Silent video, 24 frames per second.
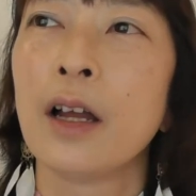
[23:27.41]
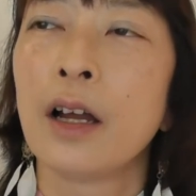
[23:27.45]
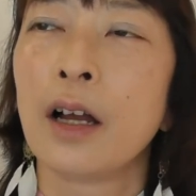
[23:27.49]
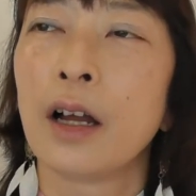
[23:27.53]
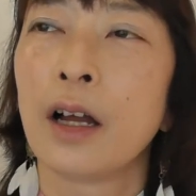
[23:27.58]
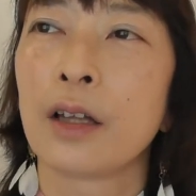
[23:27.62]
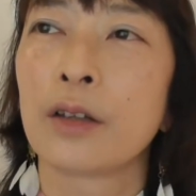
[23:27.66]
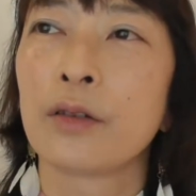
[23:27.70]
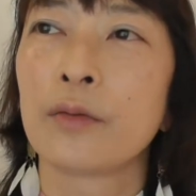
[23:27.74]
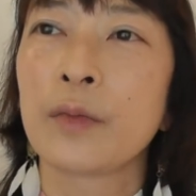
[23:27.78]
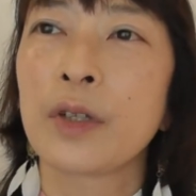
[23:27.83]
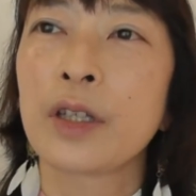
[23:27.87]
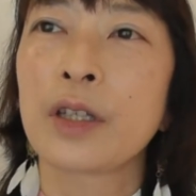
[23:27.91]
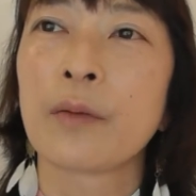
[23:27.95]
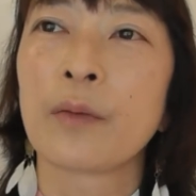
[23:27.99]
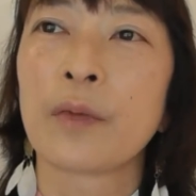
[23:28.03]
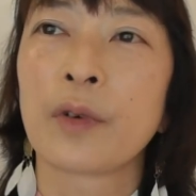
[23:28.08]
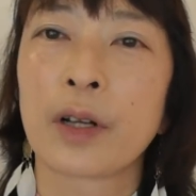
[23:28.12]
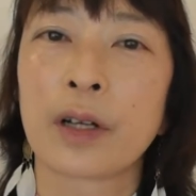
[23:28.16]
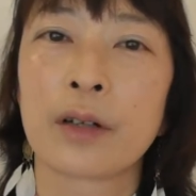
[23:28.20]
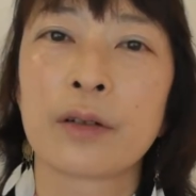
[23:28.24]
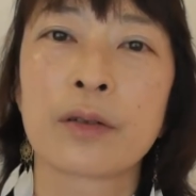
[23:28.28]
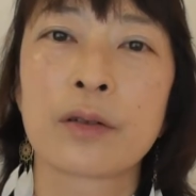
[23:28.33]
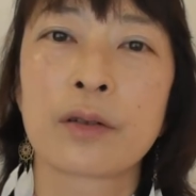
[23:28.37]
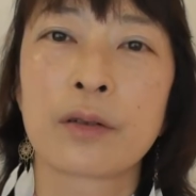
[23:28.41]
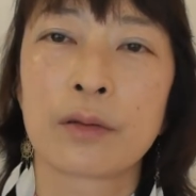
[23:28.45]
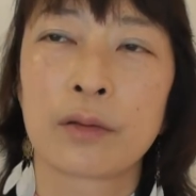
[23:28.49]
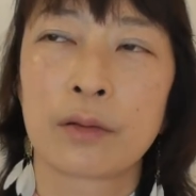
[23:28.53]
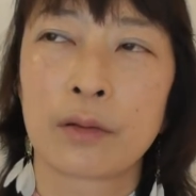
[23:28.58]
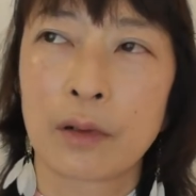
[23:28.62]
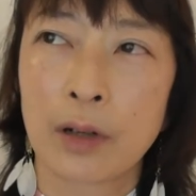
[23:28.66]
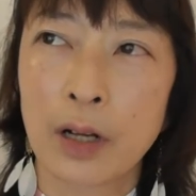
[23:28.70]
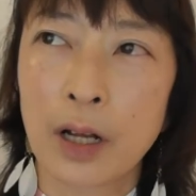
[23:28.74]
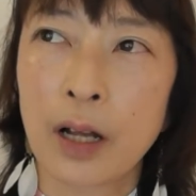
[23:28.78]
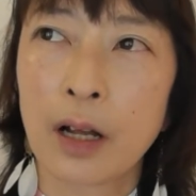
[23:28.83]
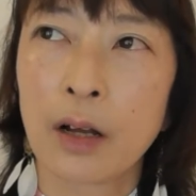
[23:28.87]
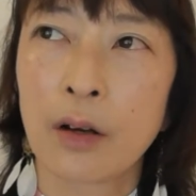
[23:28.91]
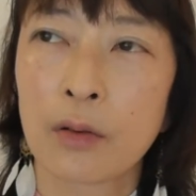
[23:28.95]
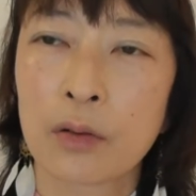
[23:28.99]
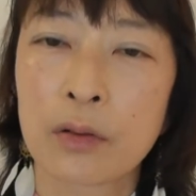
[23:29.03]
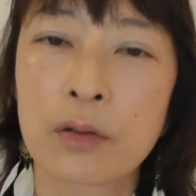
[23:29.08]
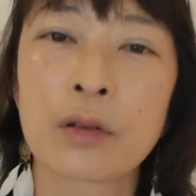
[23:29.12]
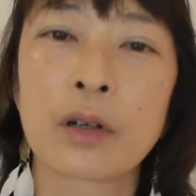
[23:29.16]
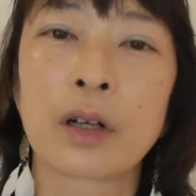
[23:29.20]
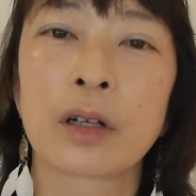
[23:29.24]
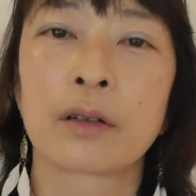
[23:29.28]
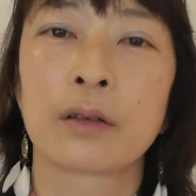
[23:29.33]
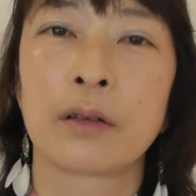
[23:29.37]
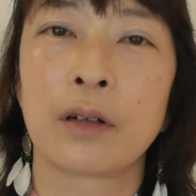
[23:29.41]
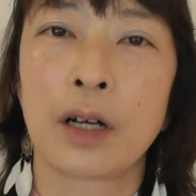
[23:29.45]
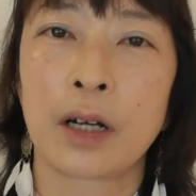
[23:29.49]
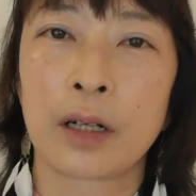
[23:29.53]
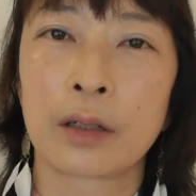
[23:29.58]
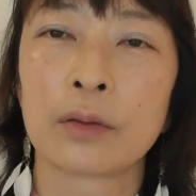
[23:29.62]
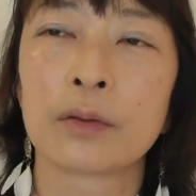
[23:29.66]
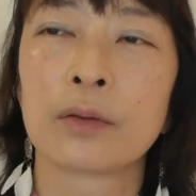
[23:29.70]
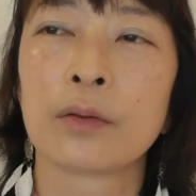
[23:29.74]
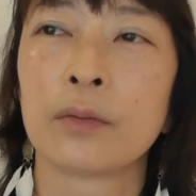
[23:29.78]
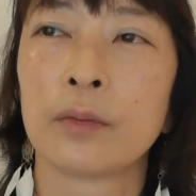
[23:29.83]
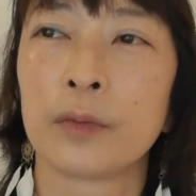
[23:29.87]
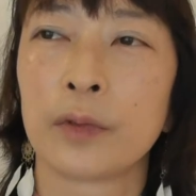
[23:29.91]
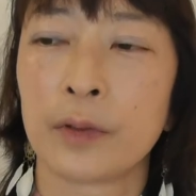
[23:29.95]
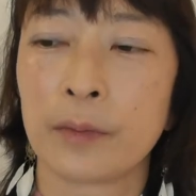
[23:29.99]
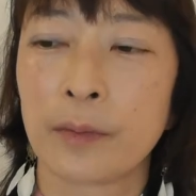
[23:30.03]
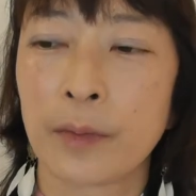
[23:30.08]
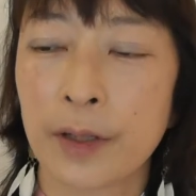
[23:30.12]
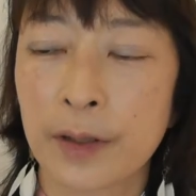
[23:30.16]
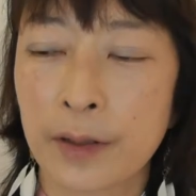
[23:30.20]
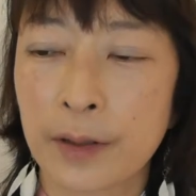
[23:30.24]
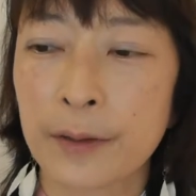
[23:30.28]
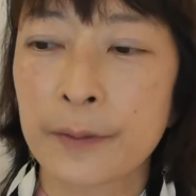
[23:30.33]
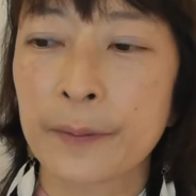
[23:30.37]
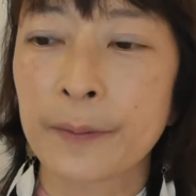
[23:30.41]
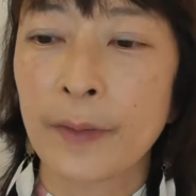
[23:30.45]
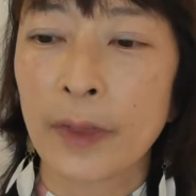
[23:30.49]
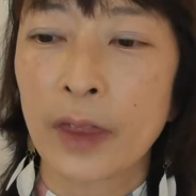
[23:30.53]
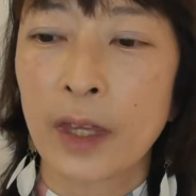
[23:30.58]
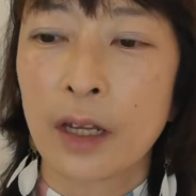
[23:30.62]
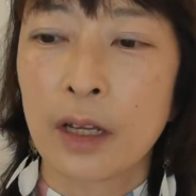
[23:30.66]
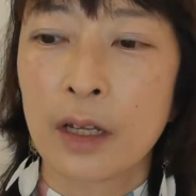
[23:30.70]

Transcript: あの見てもらう必要がおそらくあると思います。